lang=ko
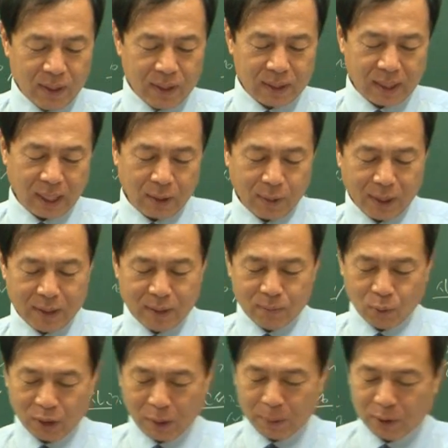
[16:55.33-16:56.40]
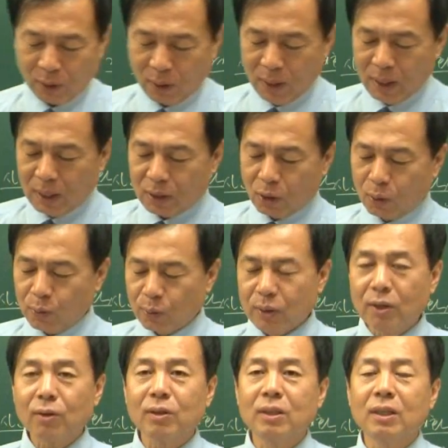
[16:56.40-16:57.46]
재난 관리는 뭐냐면요 결국
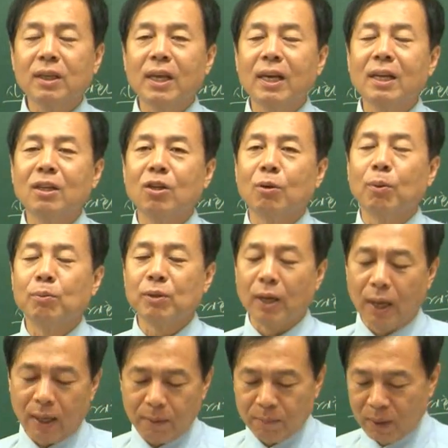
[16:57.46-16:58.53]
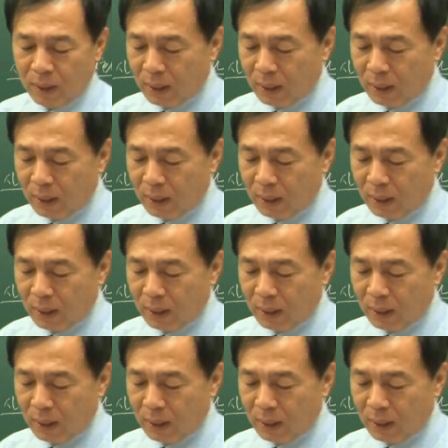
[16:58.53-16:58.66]
이거는 이렇게 얘기를 드려봅니다.